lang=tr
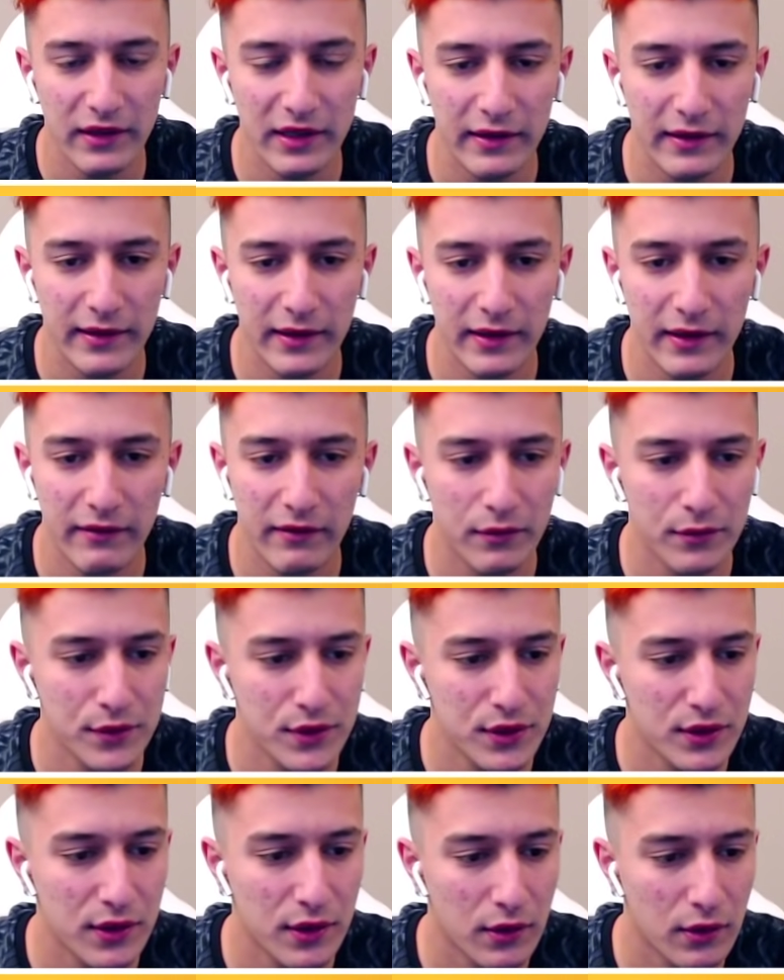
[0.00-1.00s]
neler
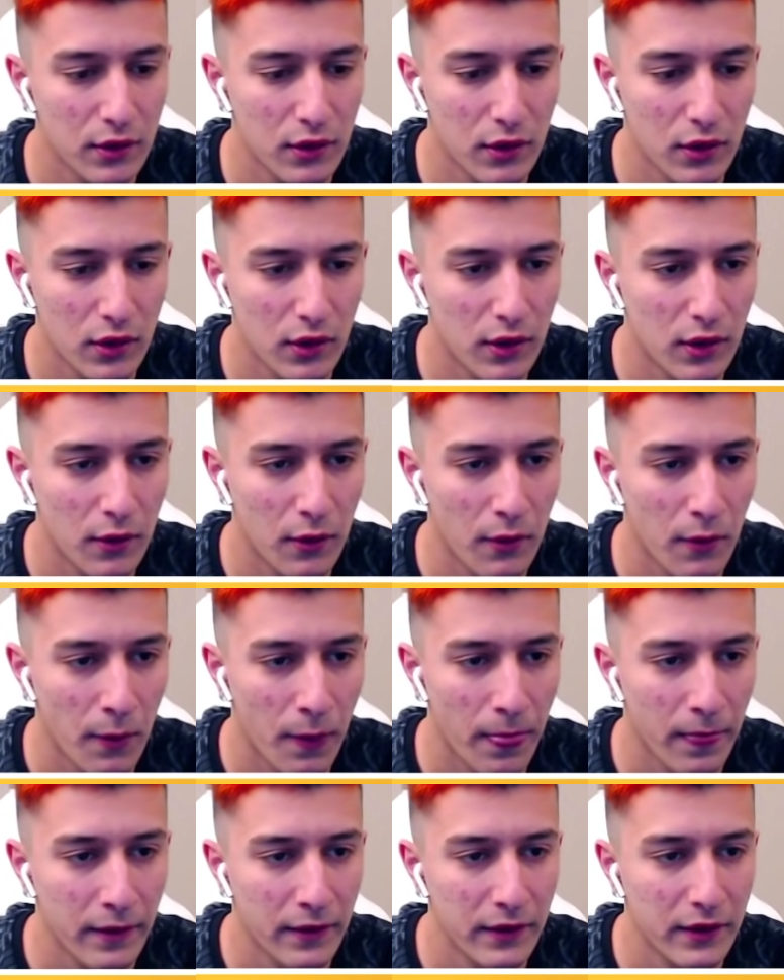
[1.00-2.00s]
varmış.
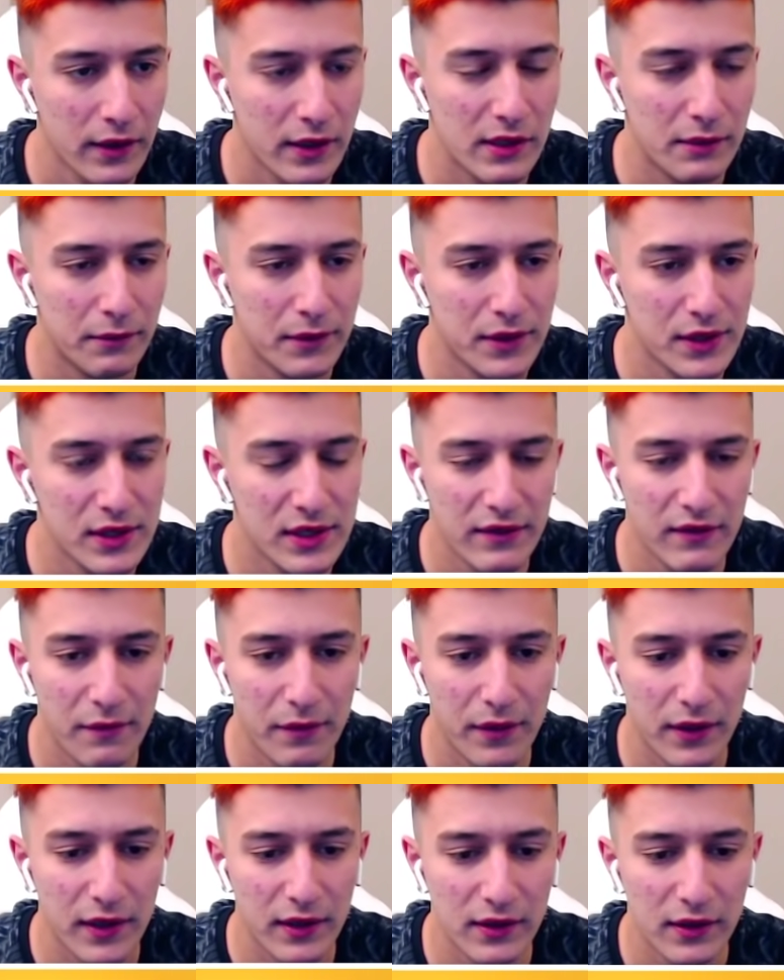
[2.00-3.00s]
25. seviye
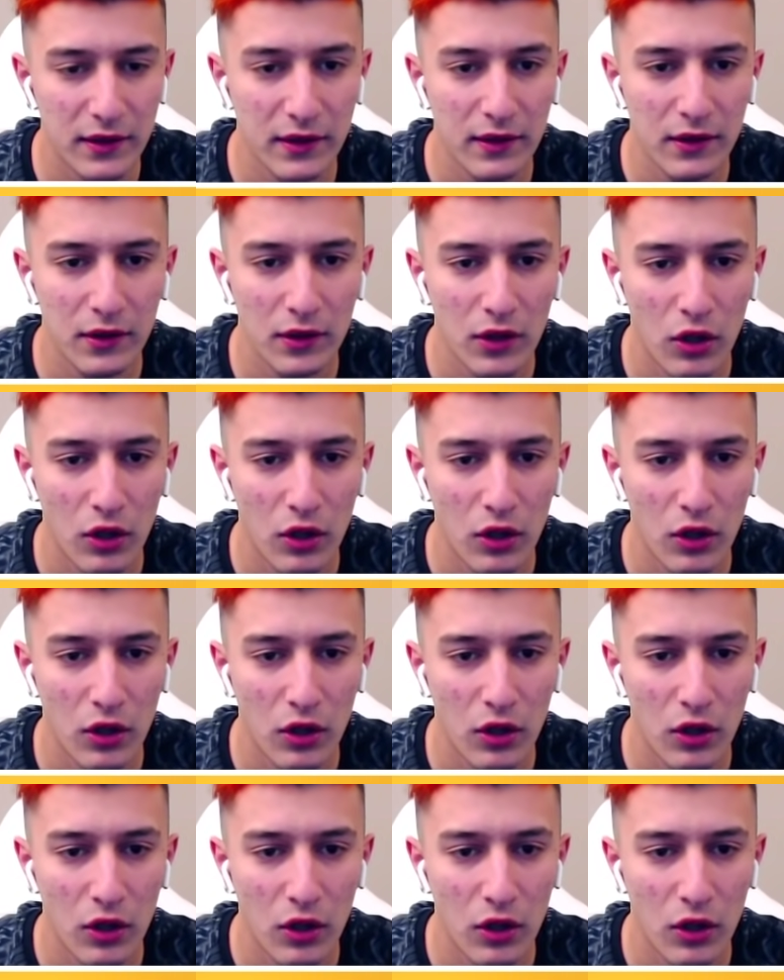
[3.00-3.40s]
paketi.